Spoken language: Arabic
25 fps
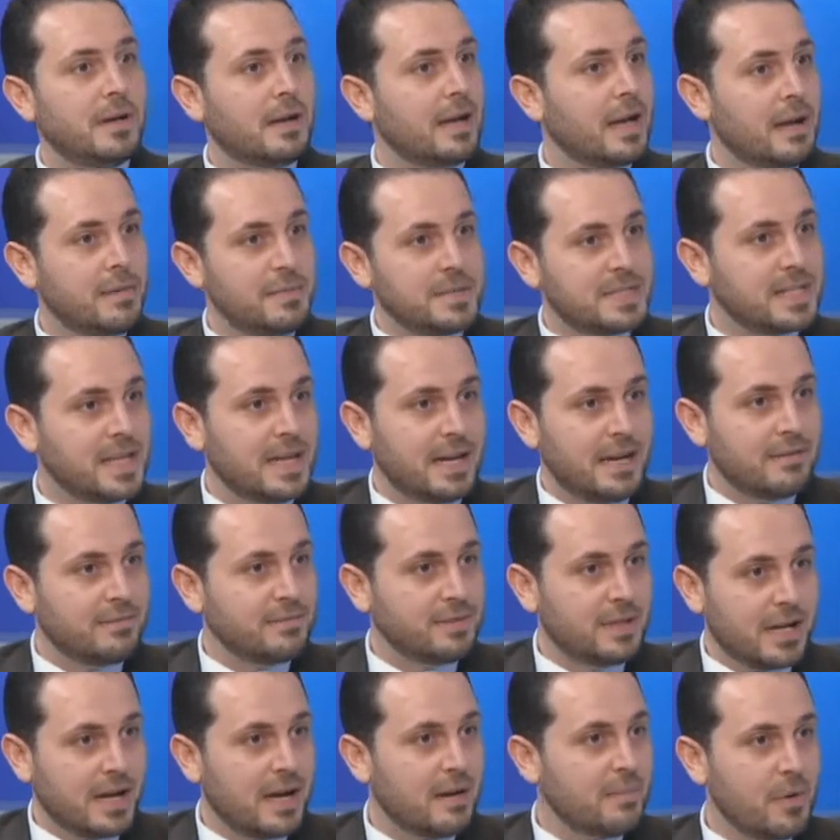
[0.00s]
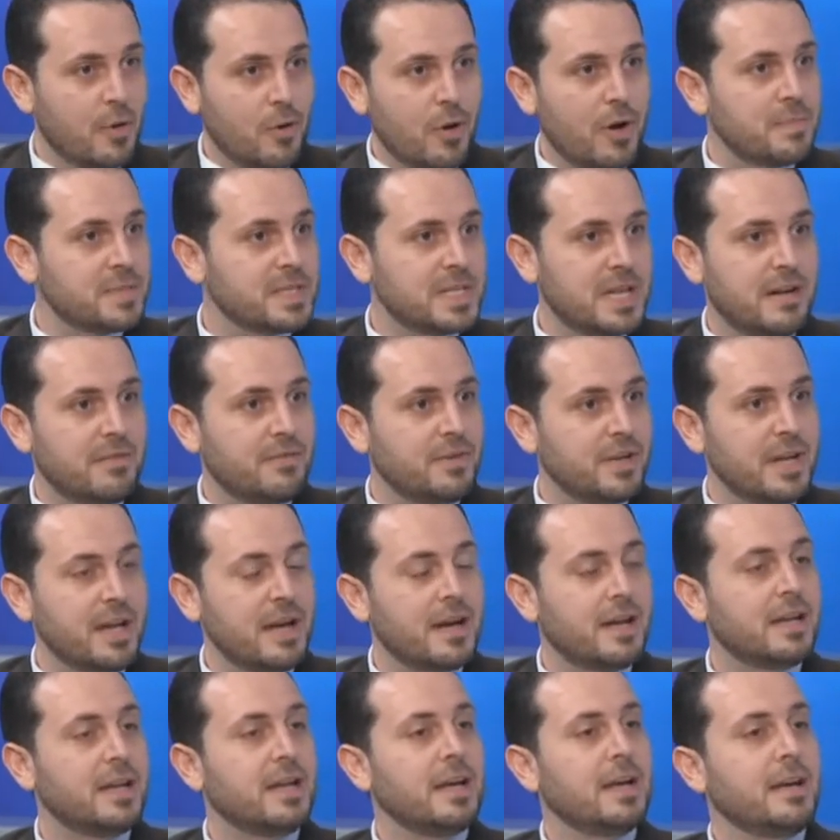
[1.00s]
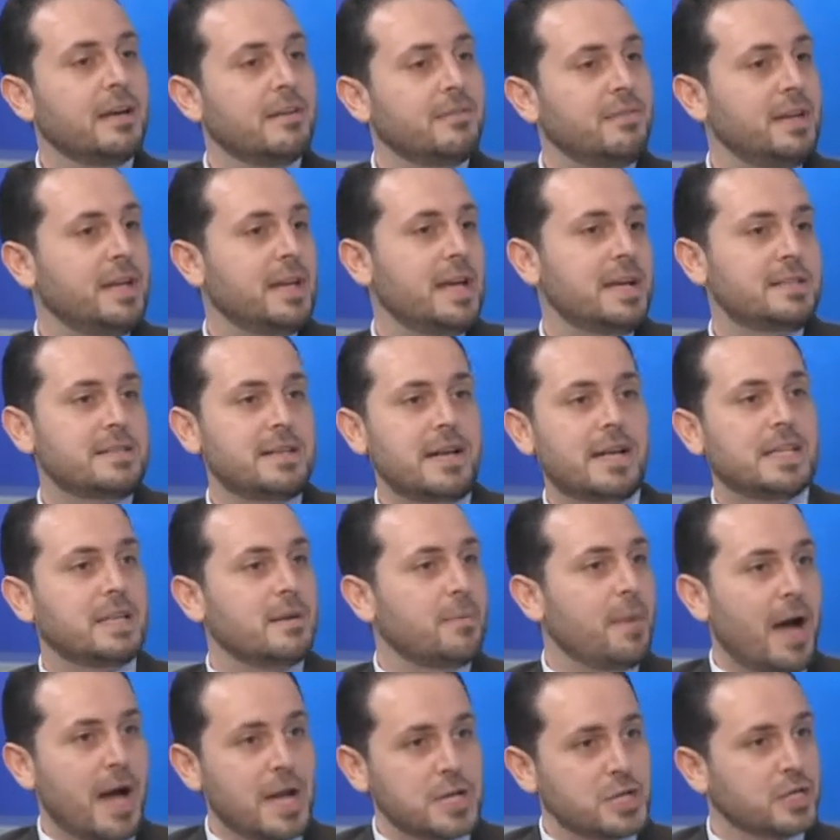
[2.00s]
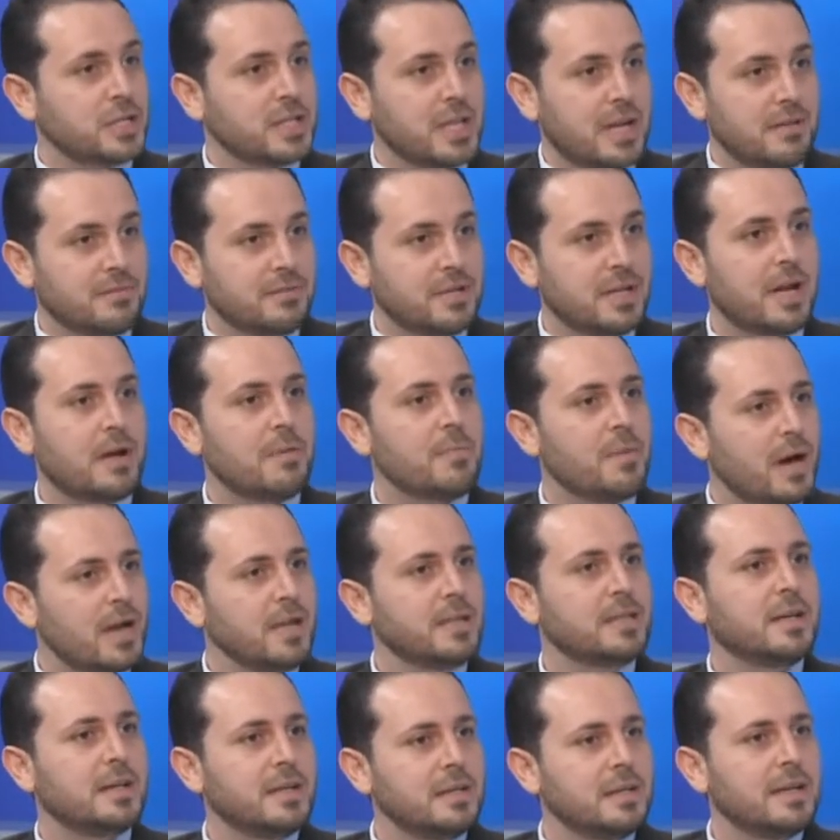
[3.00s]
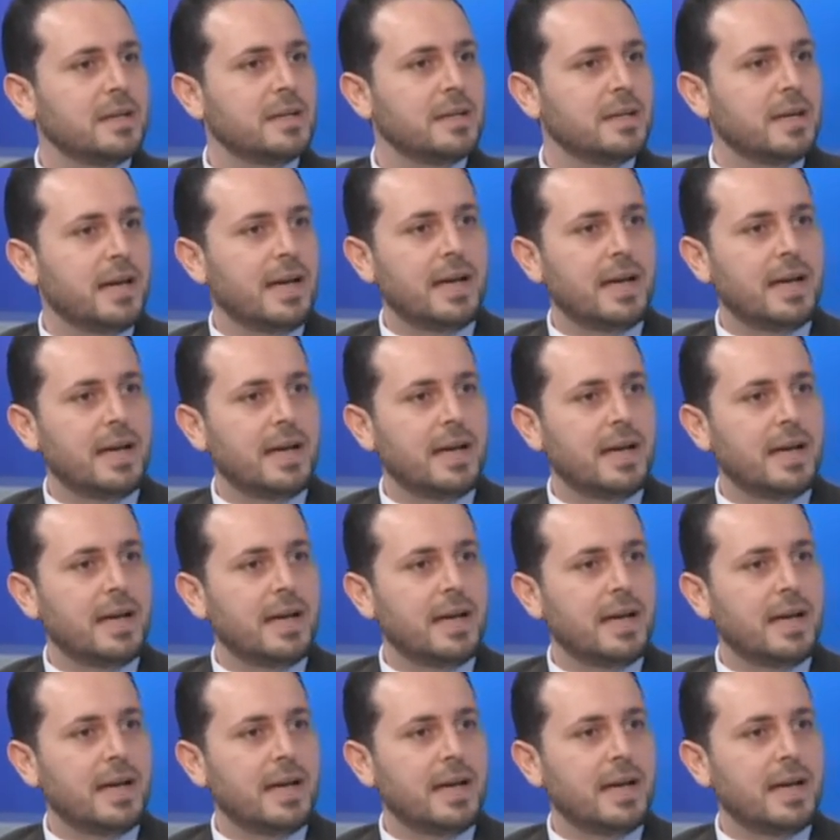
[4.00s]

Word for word: 5000 درهم او 5000 ريال في ناس راتبها 10000 درهم ايضا